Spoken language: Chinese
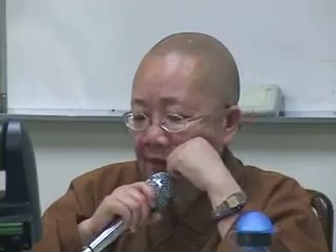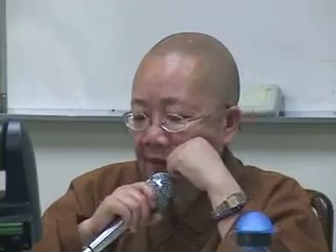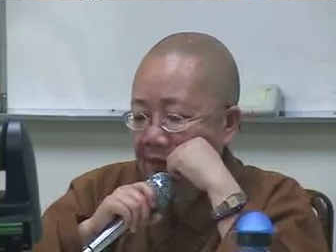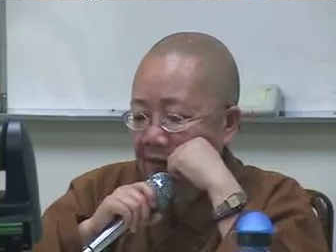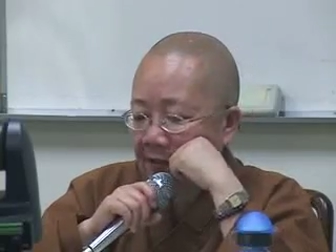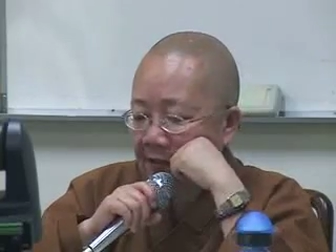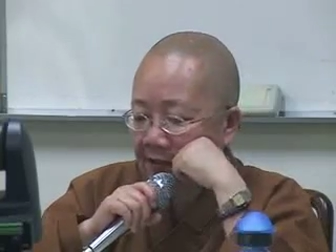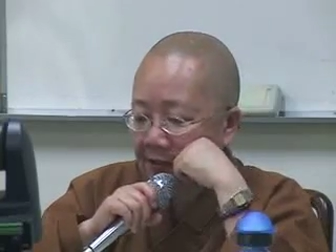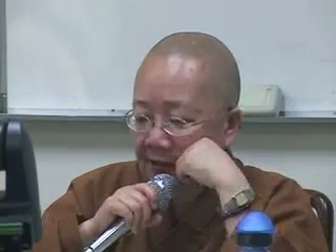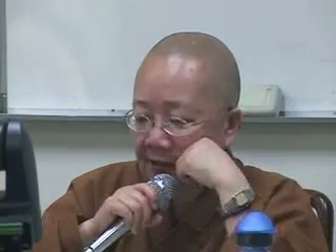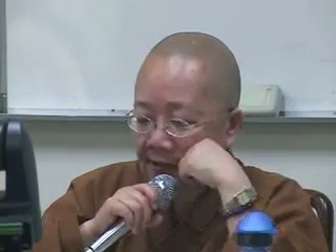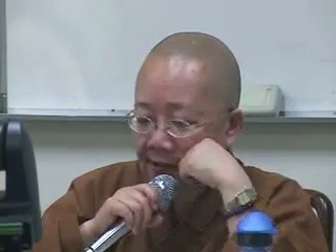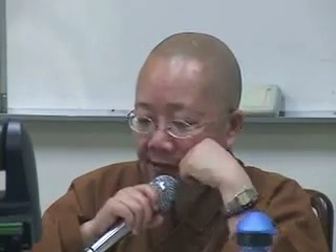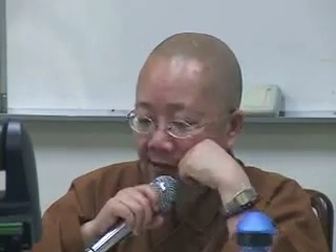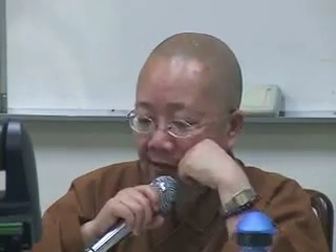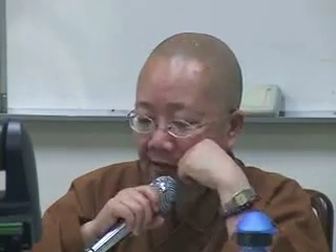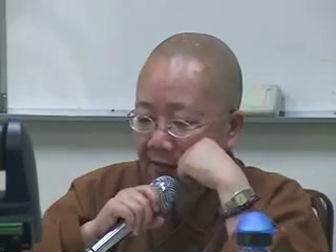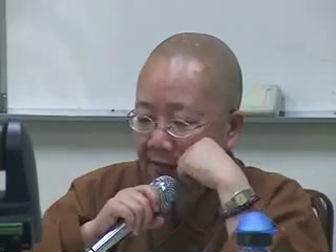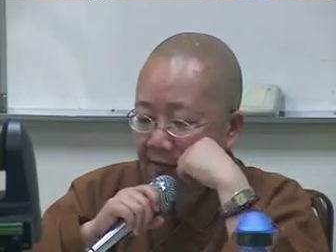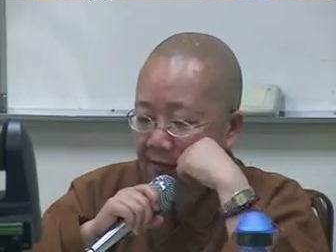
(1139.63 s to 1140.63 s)
这个是一个
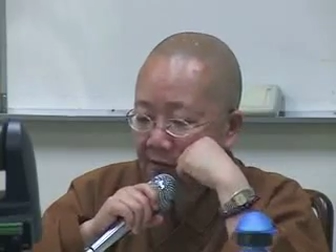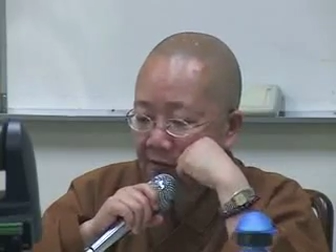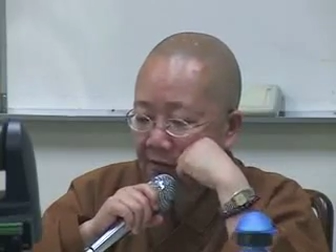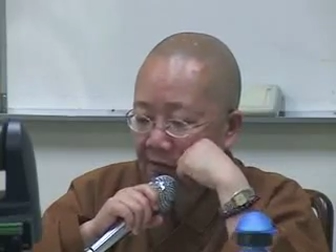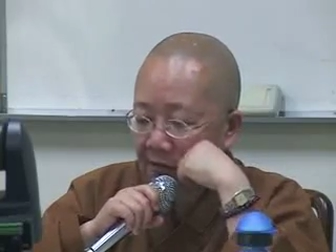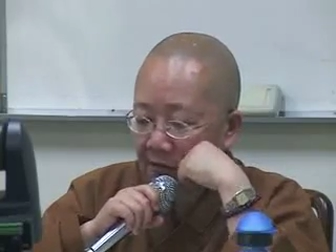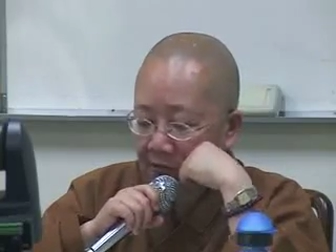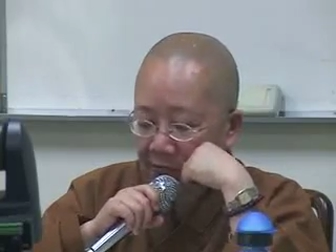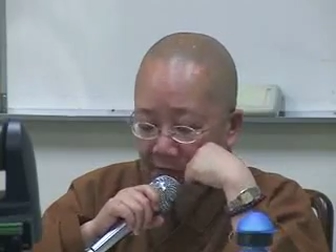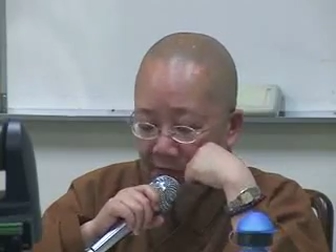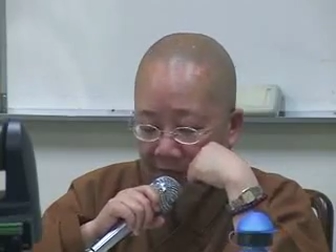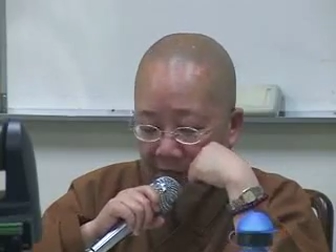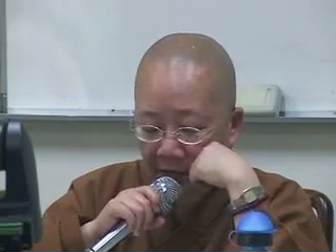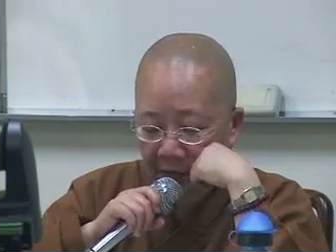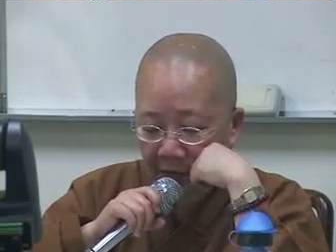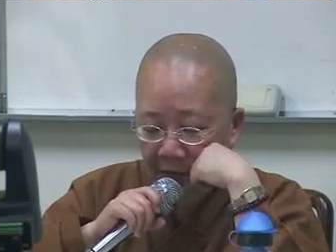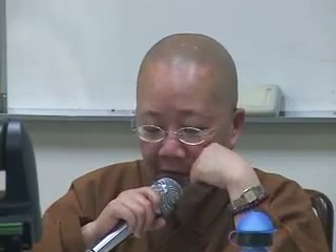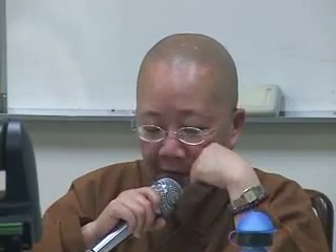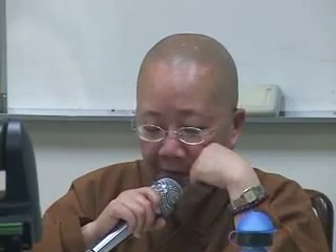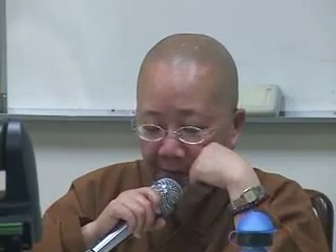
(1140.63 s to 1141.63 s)
的，是
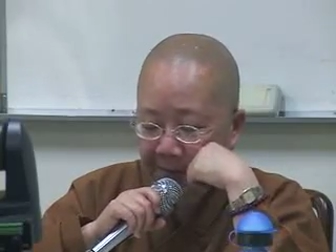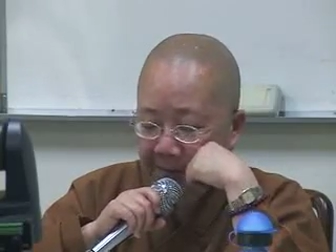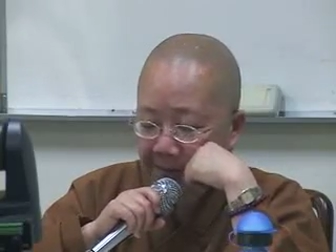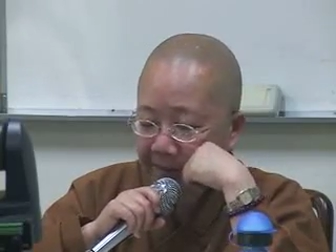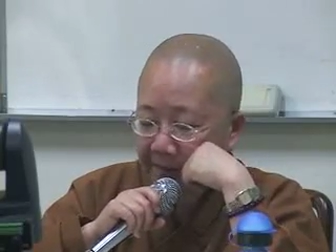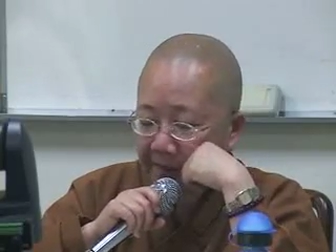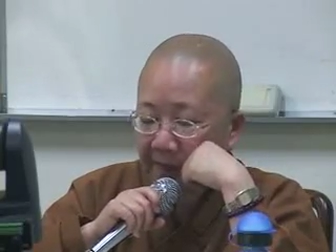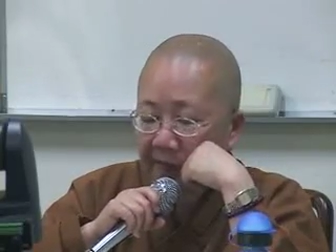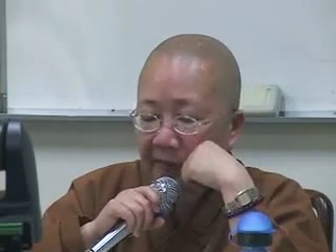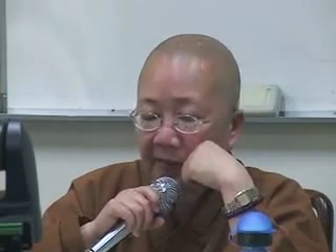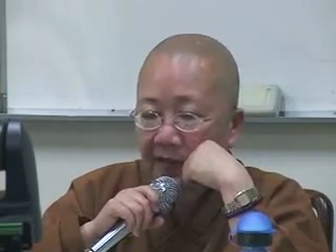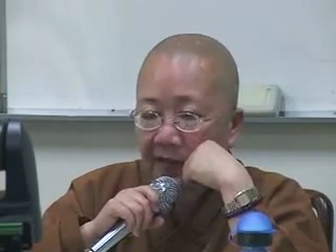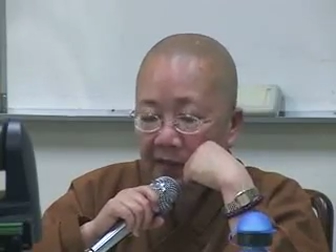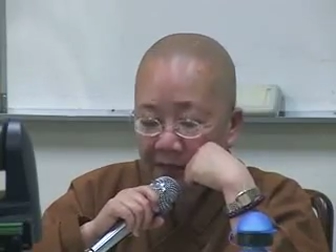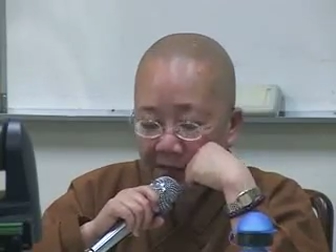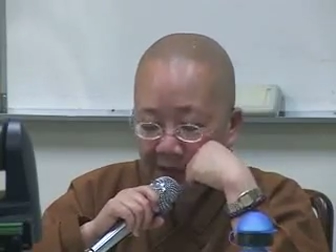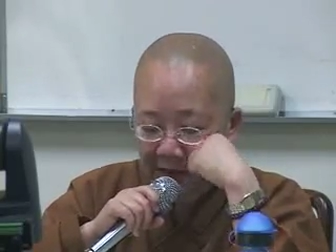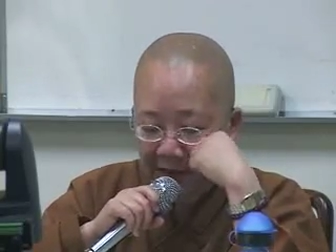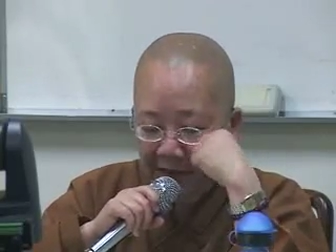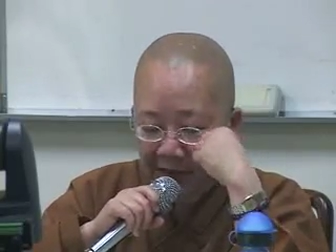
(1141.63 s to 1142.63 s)
呃
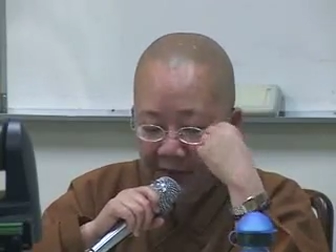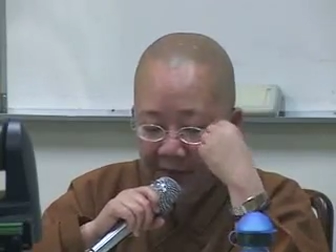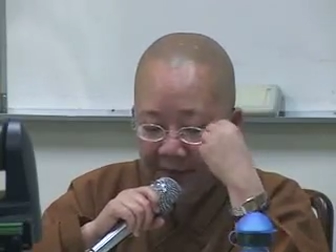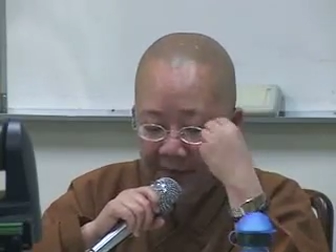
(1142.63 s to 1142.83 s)
写的